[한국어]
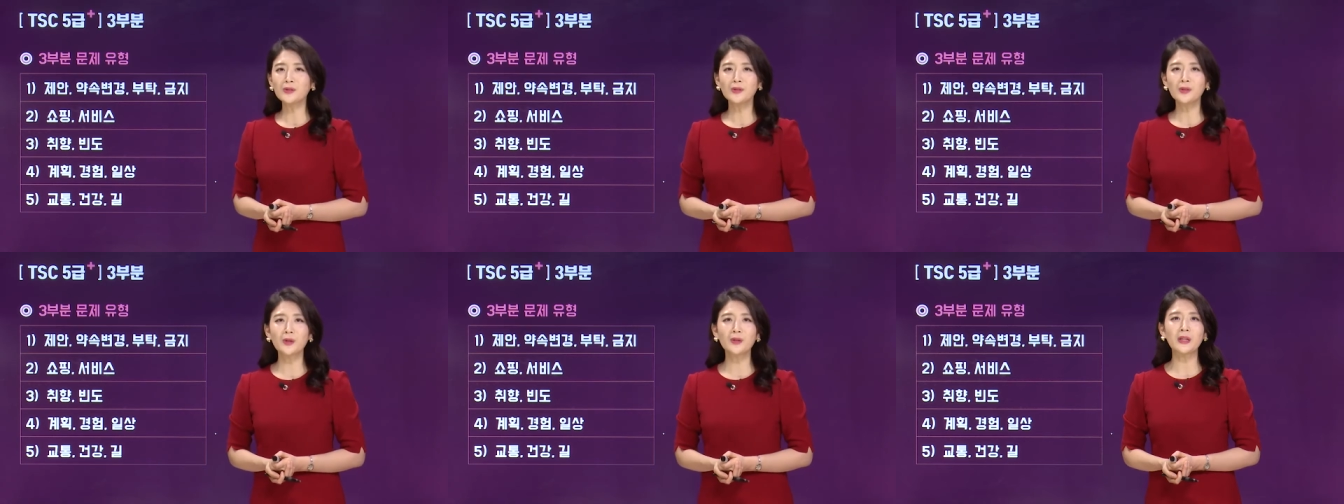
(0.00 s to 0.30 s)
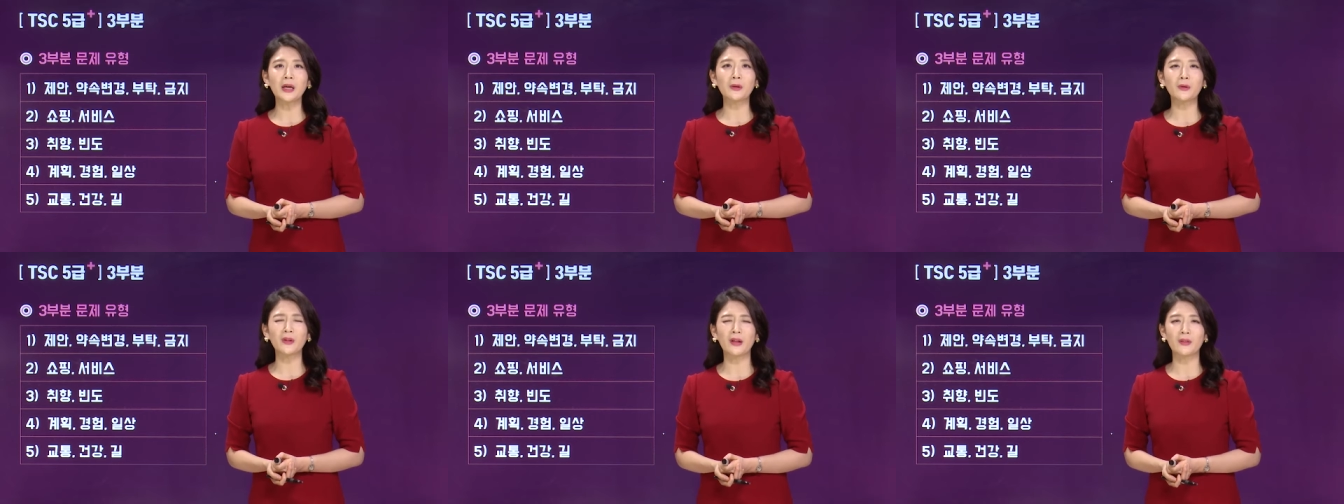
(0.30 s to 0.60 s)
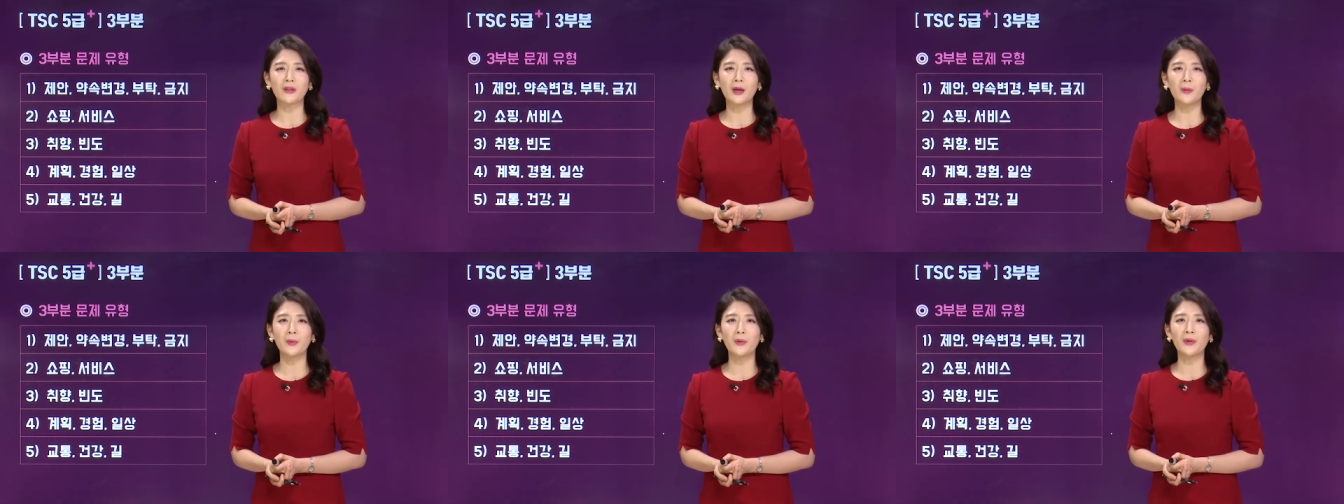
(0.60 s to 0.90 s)
순서로
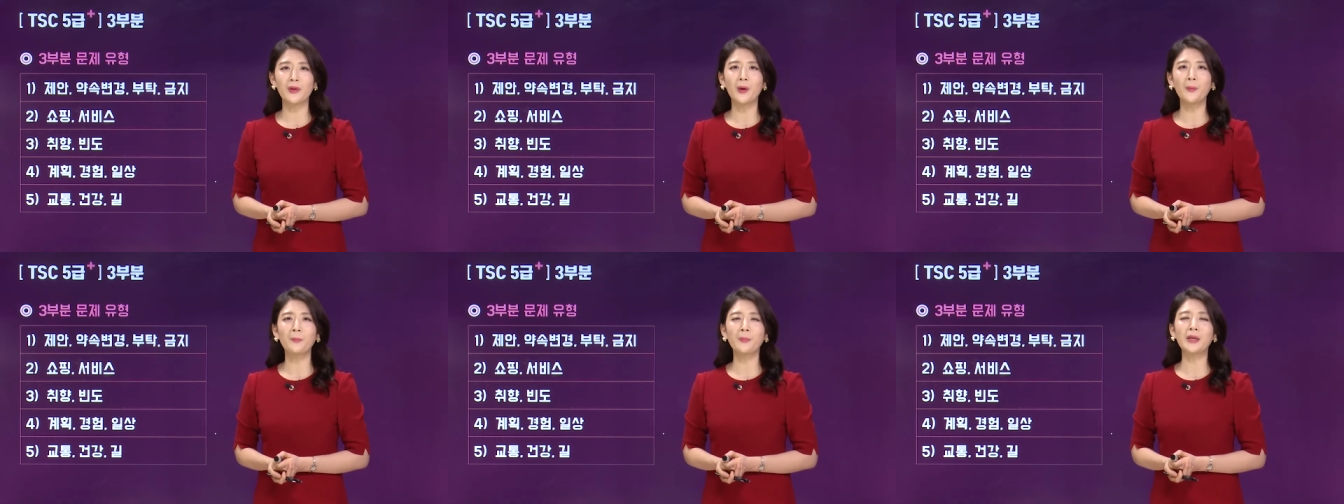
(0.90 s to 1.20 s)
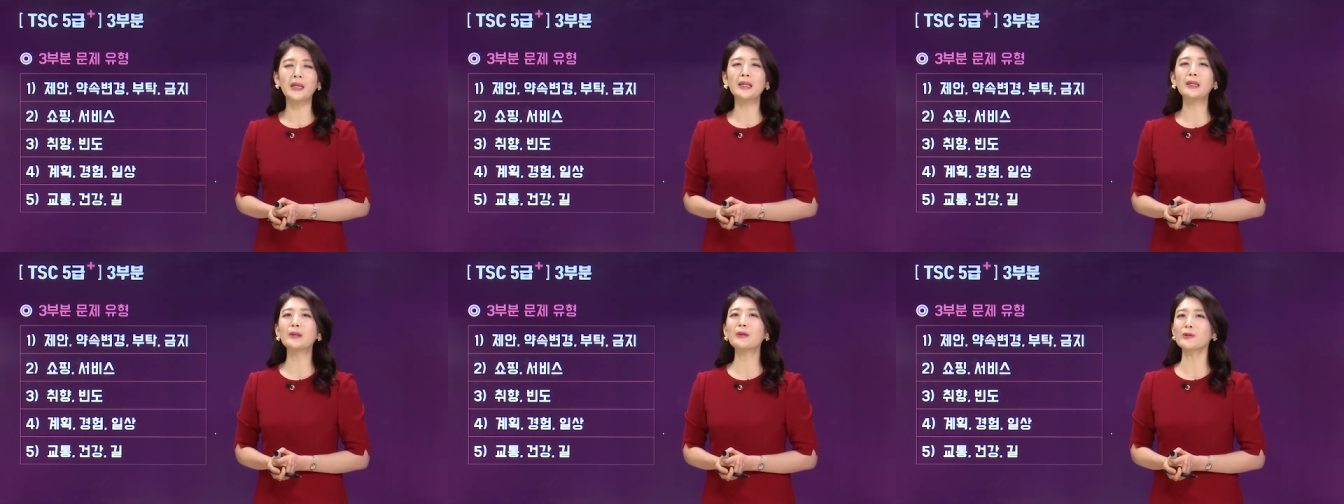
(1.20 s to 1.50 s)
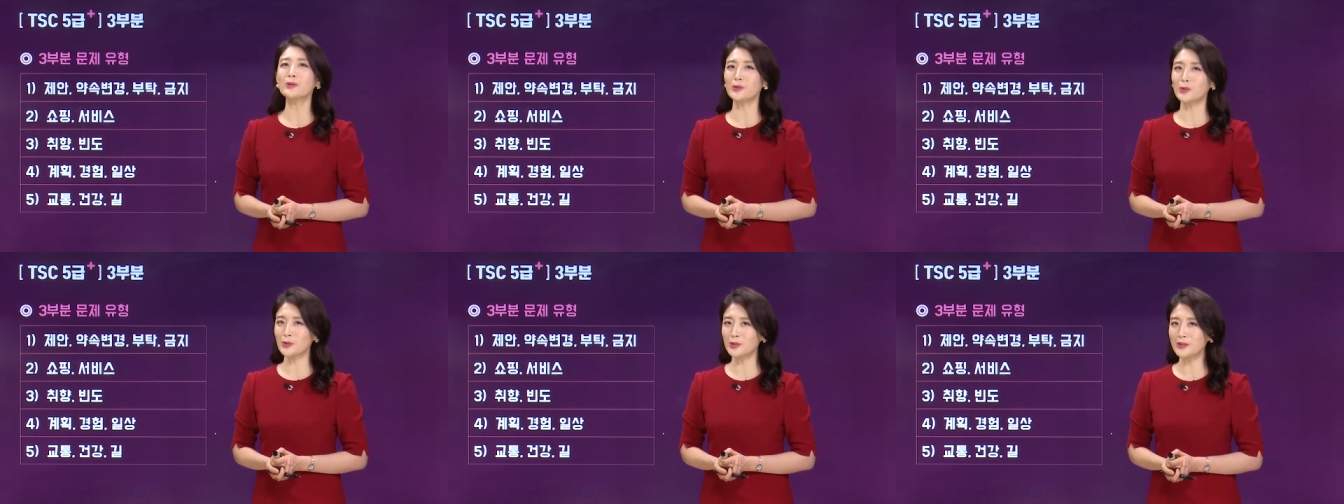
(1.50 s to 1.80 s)
나눠놨냐면요.
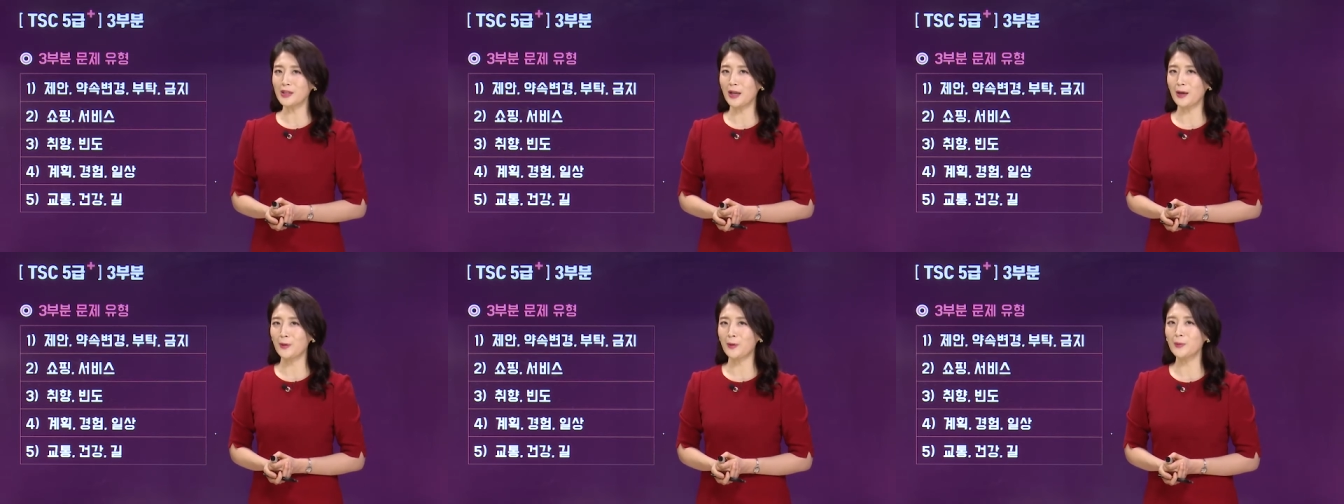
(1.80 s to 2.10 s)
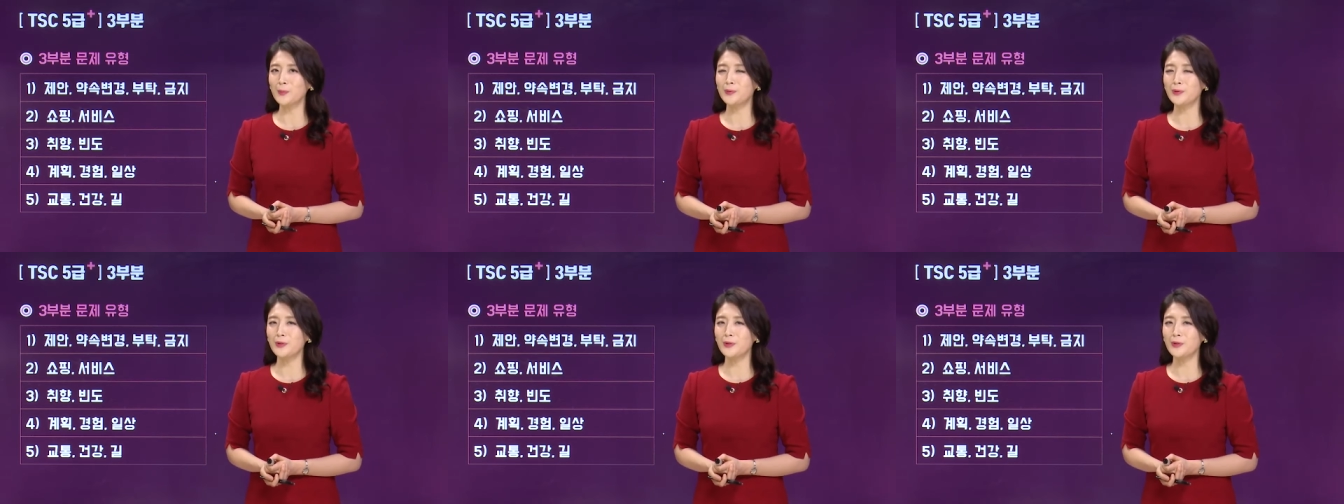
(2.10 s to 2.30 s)
빈도수대로